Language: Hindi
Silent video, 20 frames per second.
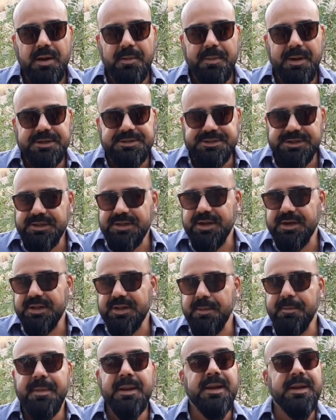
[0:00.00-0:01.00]
बातचीत
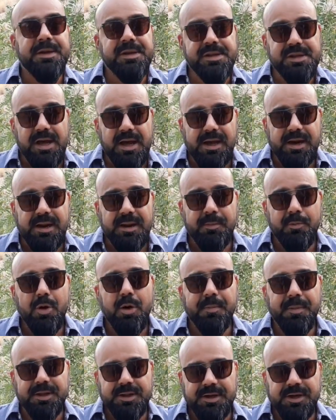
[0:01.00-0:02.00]
करते हैं मिलनसार हैं
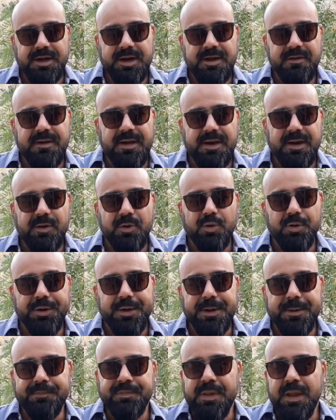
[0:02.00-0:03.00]
मोहब्बत करने वाले लोग
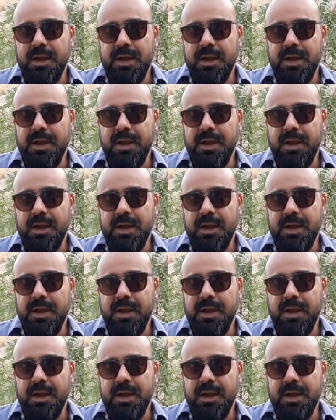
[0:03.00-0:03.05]
हैं